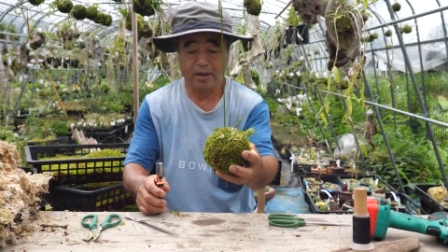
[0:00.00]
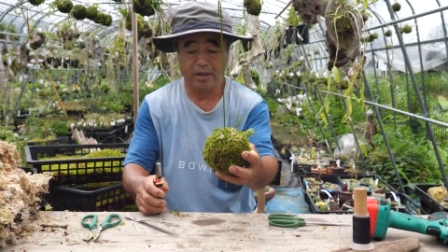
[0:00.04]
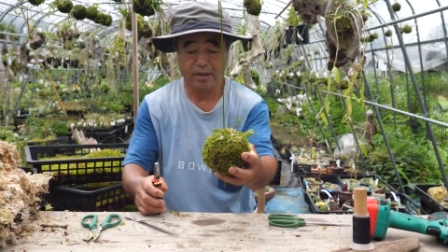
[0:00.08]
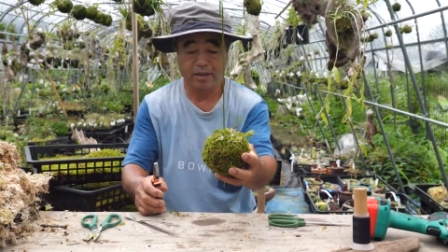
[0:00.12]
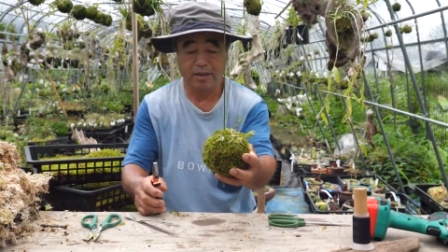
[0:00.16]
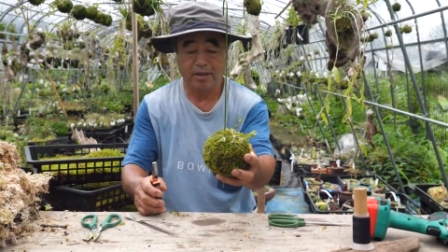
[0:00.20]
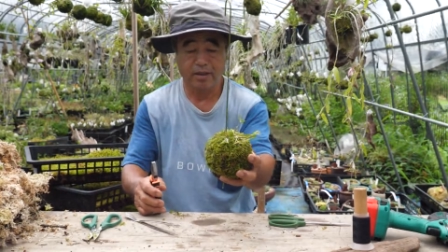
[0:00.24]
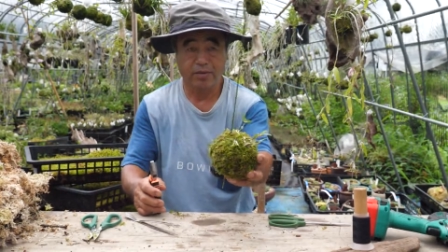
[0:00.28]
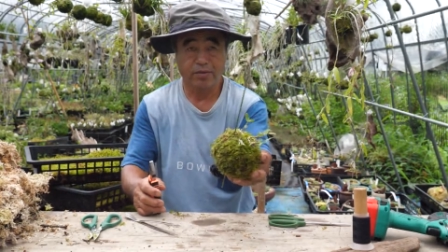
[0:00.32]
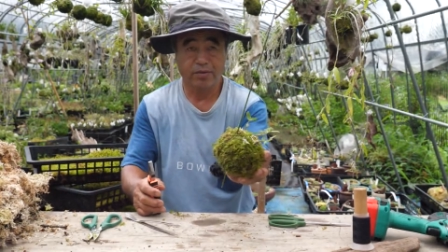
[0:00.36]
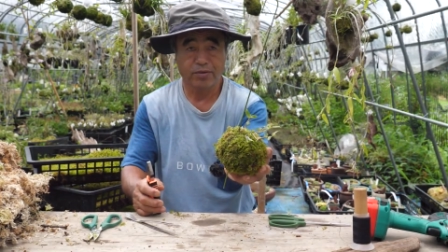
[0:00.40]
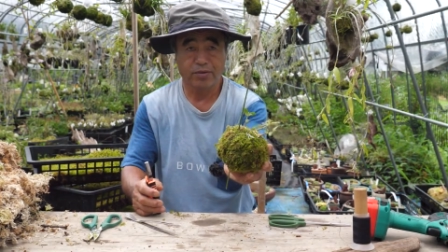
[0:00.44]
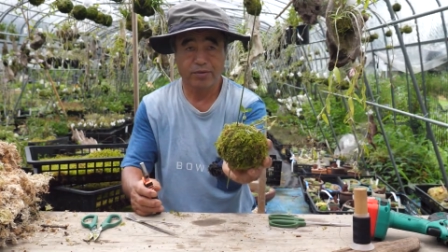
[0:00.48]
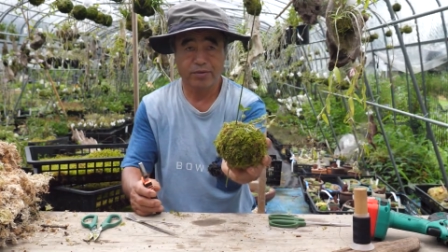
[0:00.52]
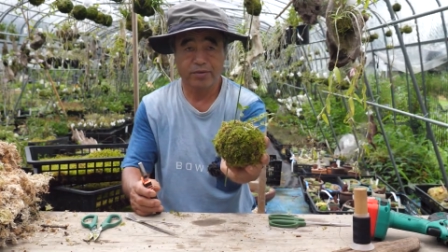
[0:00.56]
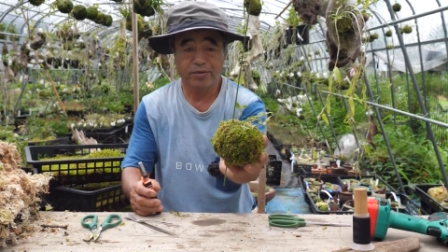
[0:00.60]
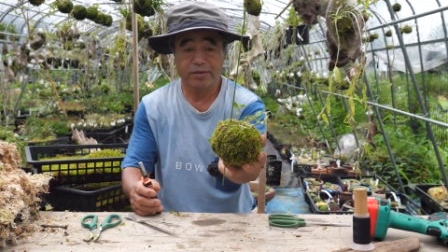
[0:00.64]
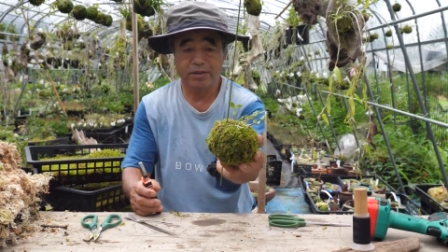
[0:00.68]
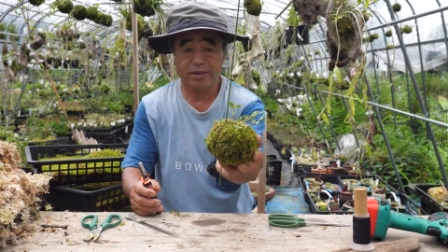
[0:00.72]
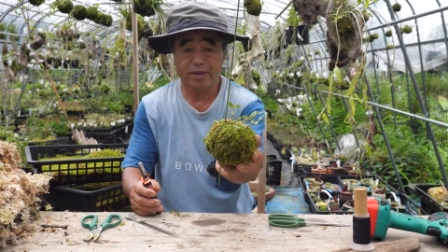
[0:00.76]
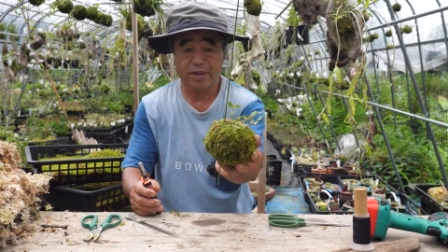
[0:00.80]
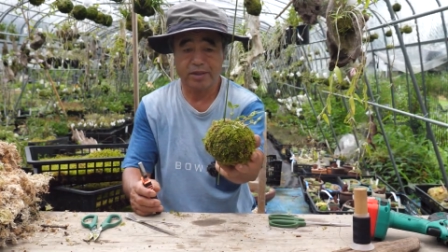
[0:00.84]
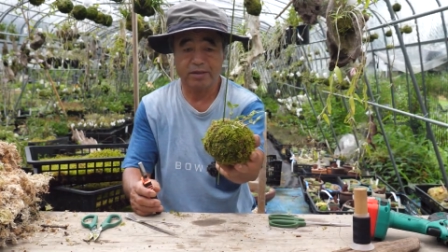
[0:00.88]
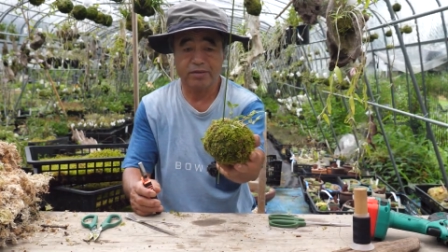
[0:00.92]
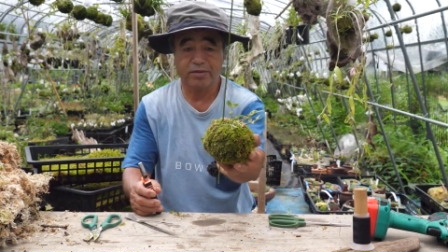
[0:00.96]
はいこういうふう
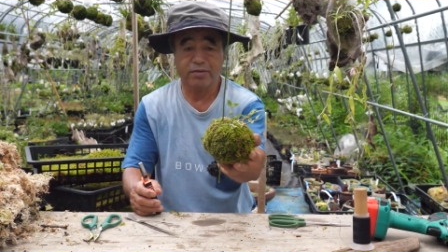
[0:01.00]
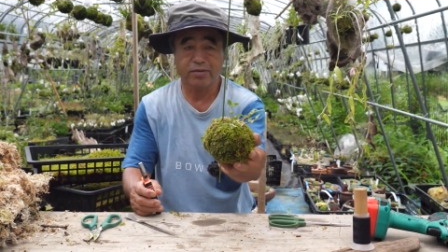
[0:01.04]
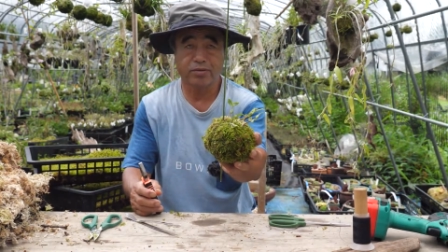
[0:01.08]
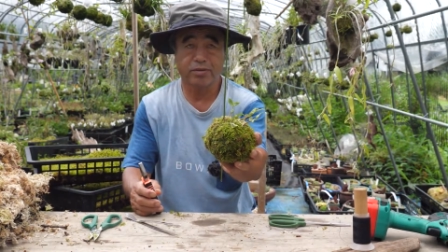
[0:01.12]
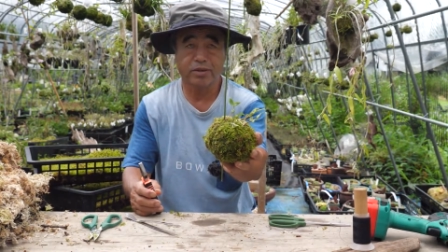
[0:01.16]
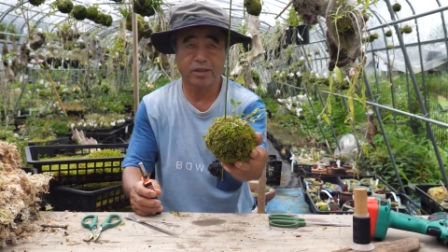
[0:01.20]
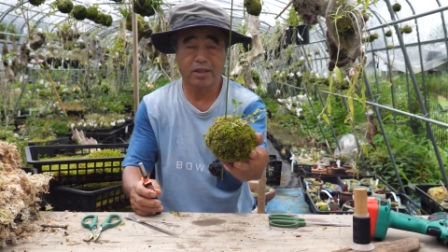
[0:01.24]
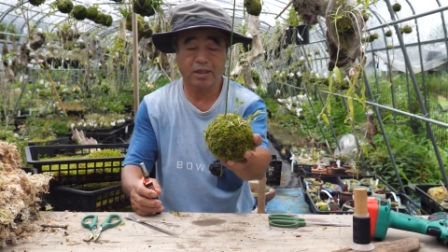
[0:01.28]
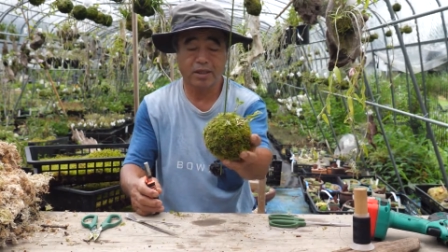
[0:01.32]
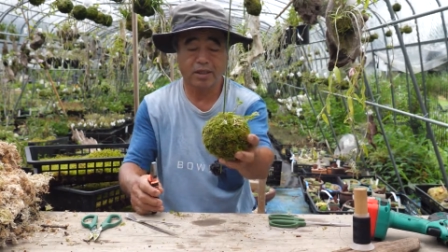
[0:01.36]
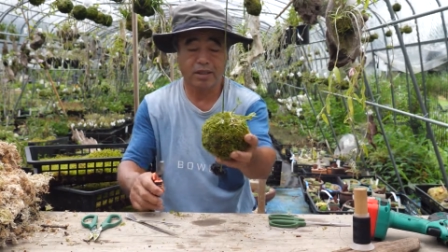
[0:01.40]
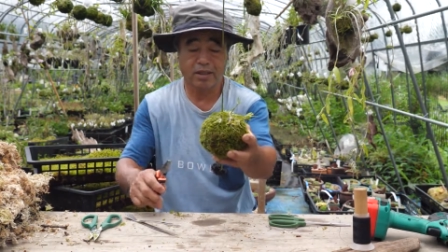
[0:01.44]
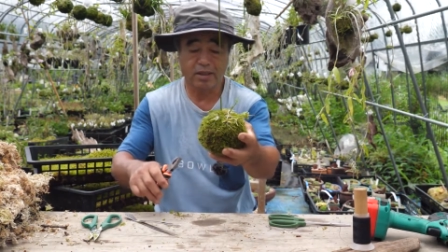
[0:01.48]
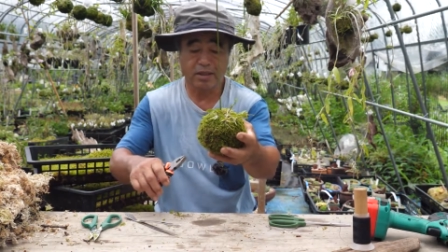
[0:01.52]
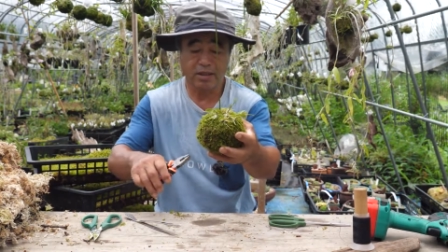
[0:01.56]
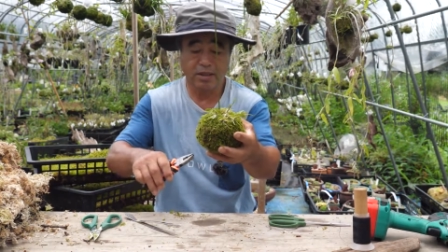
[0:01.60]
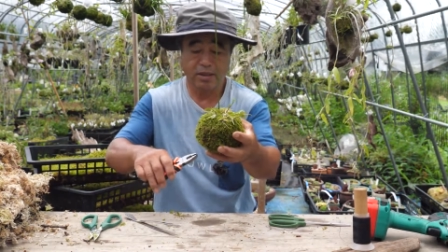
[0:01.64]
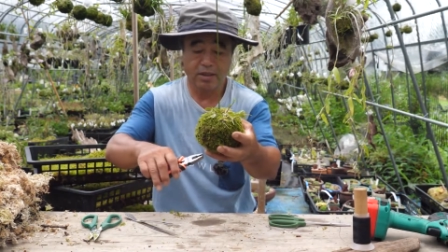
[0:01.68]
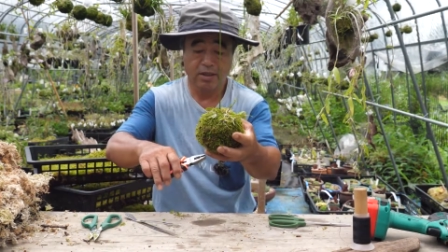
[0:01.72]
に差し込んだら